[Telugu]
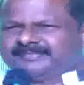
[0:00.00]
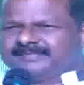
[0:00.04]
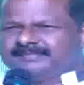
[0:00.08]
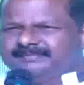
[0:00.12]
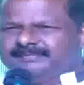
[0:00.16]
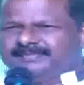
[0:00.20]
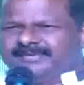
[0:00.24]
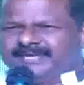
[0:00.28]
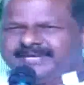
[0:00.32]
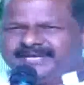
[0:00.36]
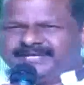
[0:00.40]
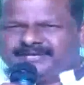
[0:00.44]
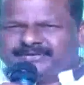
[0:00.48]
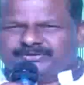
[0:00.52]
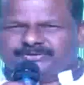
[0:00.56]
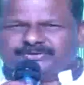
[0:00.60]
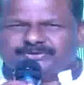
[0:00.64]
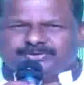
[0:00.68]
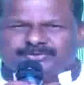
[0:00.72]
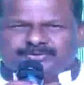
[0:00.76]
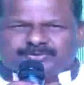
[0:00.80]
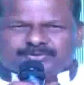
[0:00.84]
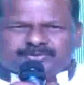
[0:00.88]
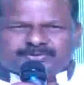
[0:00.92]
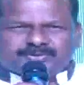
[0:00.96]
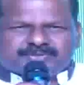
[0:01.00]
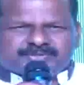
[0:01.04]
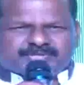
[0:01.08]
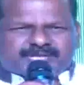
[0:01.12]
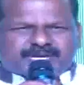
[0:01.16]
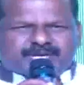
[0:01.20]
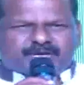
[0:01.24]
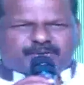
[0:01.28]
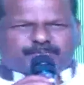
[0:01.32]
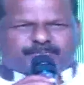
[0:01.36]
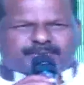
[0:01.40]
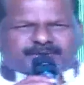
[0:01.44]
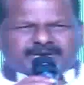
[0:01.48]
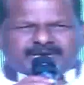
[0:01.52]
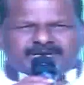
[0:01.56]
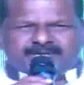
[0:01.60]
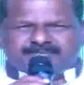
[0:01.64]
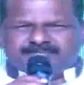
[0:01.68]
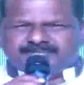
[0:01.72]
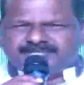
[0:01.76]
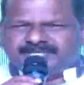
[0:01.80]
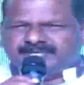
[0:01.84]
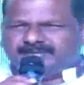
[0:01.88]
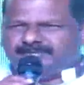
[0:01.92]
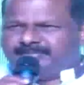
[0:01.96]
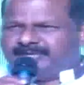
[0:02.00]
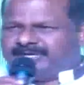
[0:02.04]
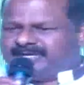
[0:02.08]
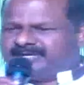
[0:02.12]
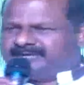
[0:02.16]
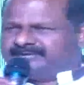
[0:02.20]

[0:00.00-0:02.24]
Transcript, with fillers: మరి ఈరోజు దండుపాళ్యం సినిమా